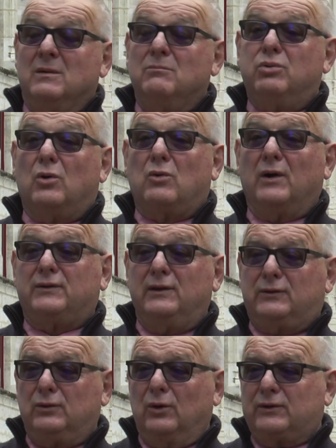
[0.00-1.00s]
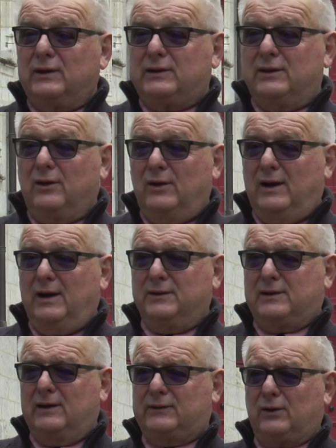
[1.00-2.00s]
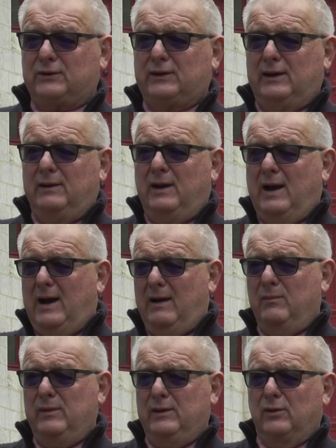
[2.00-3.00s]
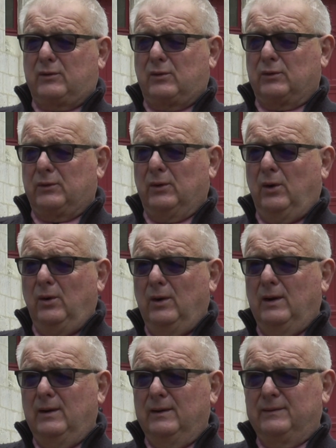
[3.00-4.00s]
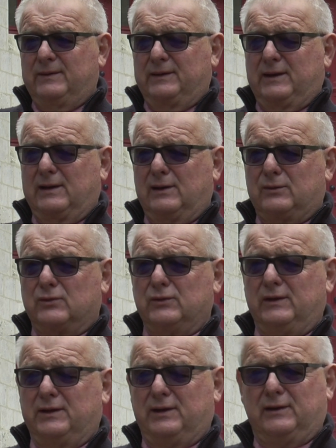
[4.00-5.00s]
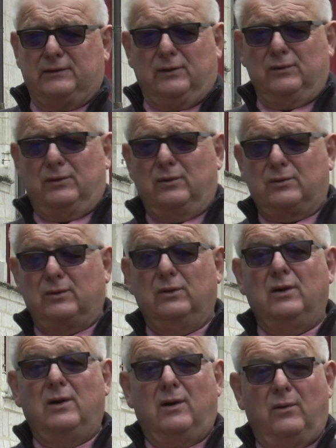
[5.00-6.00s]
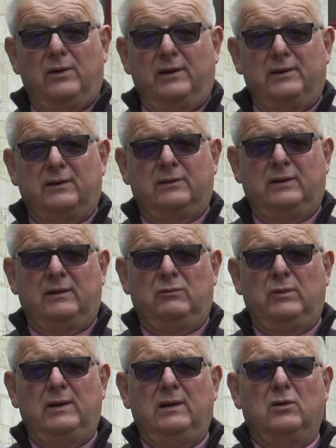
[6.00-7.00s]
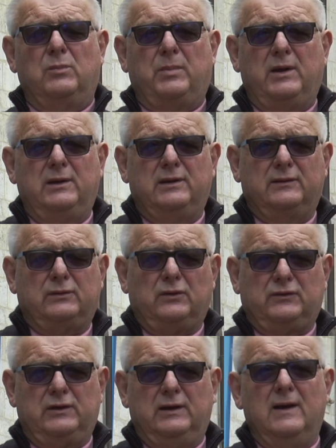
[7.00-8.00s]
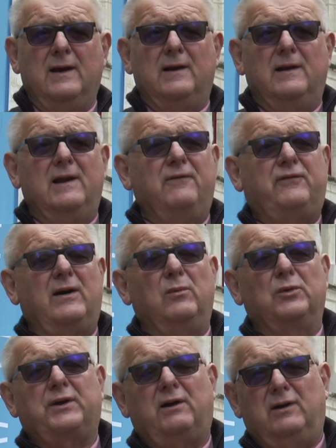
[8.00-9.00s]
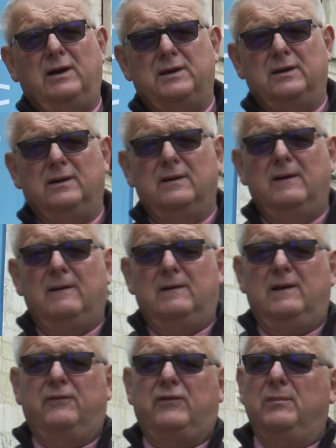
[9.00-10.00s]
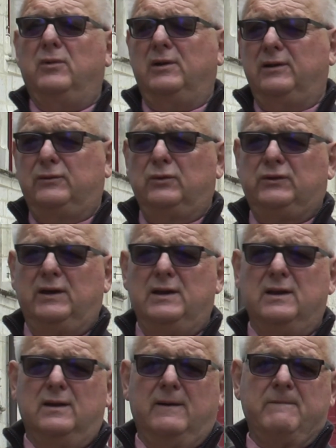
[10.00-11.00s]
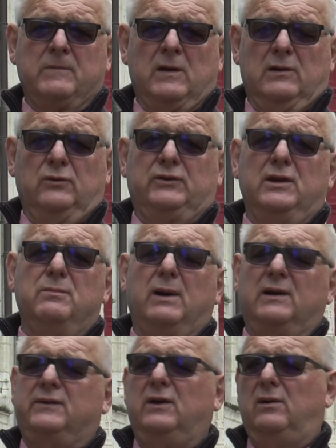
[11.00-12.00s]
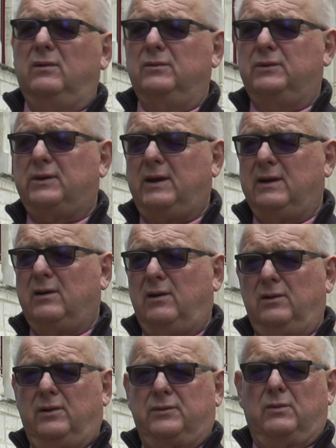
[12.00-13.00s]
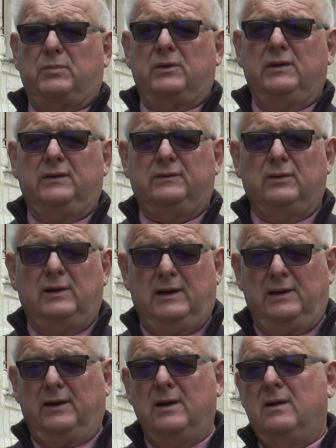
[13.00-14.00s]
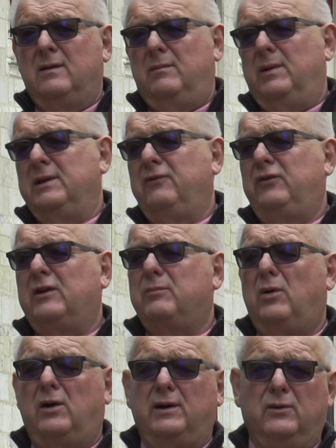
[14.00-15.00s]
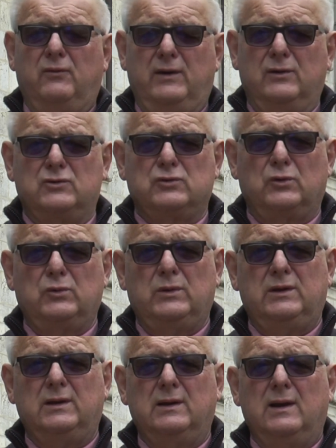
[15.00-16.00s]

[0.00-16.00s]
pourquoi ces sources étaient dans l'Inde, qu'elles sortaient à milieu de coteaux c'était quelque chose d'intéressant, donc on a déduit le pays des sorciers. Les femmes au travail, les femmes dans les usines, l'usine Balzan, très grande entreprise de l'Indre, magnifiquement rénovée aujourd'hui.